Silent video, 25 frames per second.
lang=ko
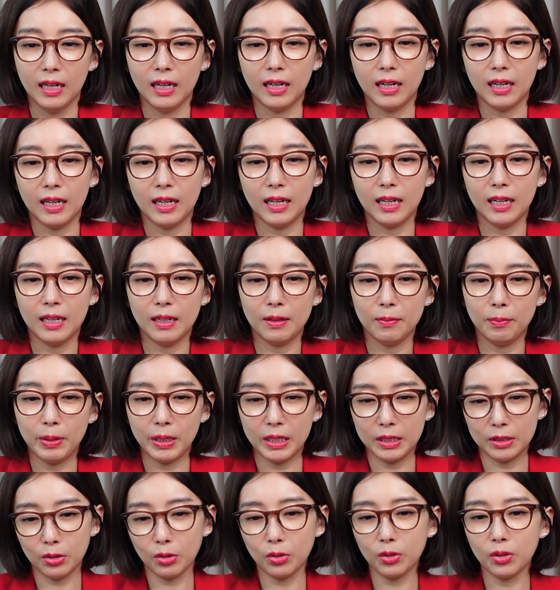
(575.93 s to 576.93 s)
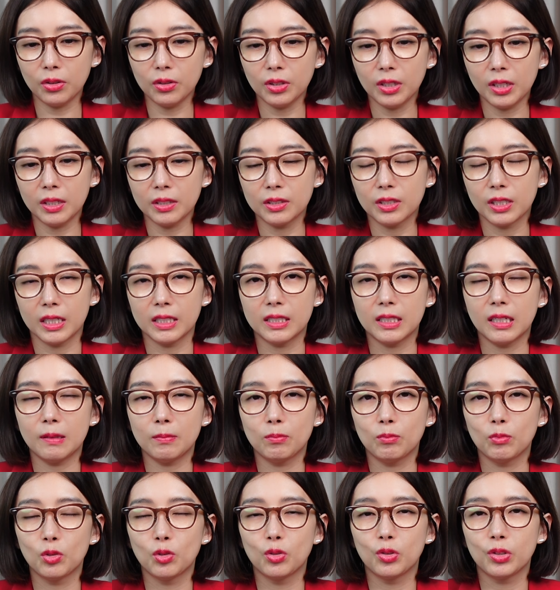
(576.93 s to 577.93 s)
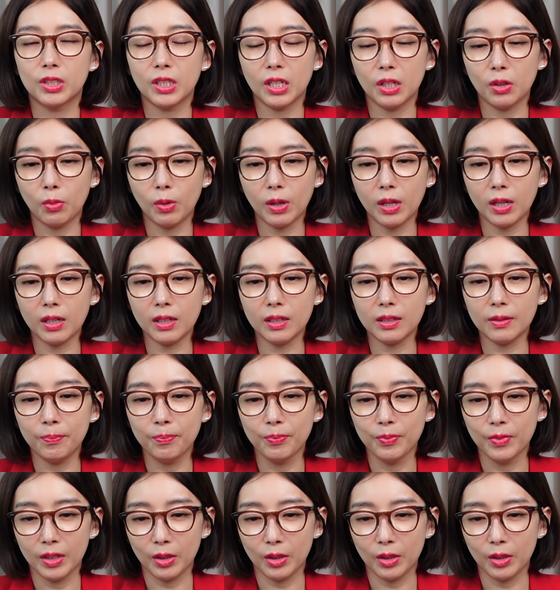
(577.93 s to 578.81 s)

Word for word: 아, 배소연의 재산 문제와